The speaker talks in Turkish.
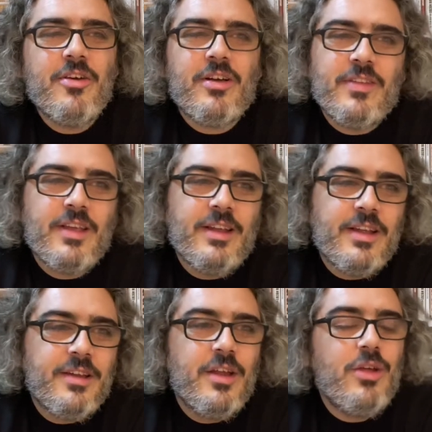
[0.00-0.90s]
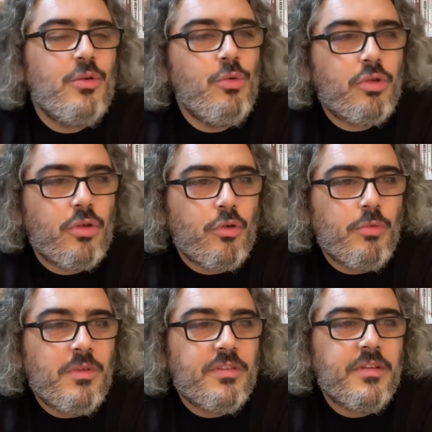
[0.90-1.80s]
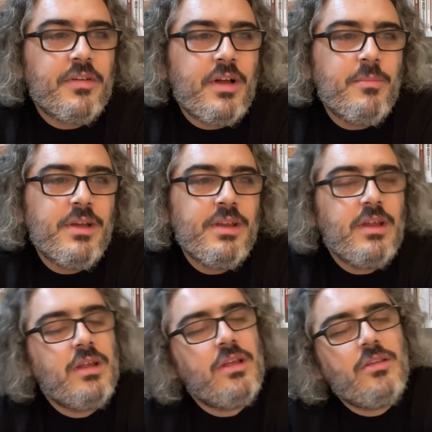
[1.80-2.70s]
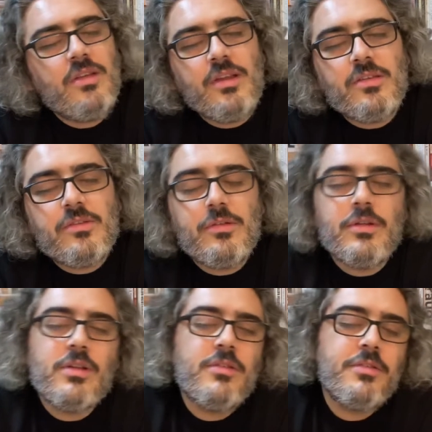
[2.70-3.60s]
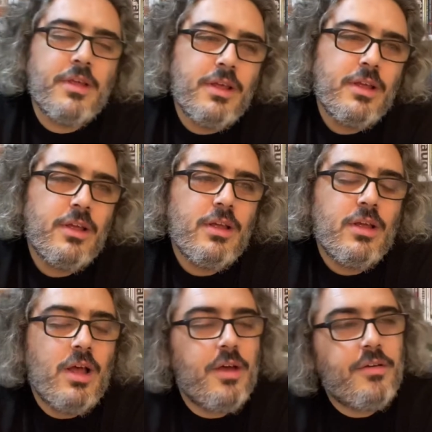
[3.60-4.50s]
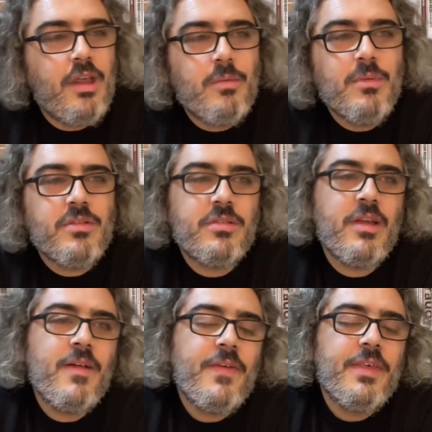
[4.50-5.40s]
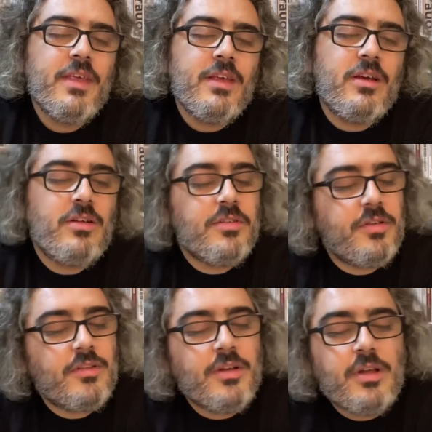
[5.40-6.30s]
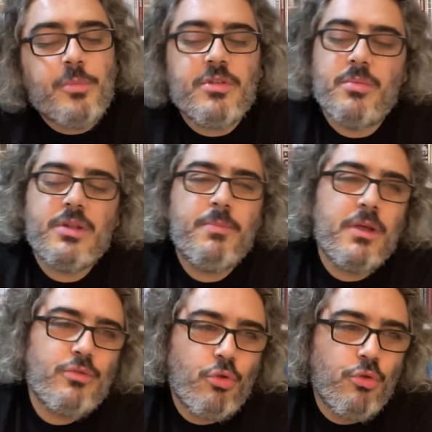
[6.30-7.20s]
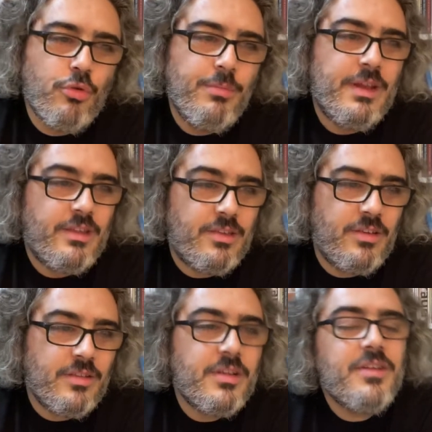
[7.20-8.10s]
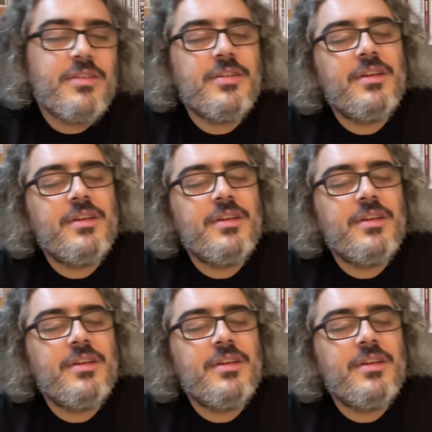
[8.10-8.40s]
akla gelen üç kişi olmasına rağmen diğer ikisi nedense her ne hikmetse klasikler kapsamında pek düşünülmeyen iki yazar.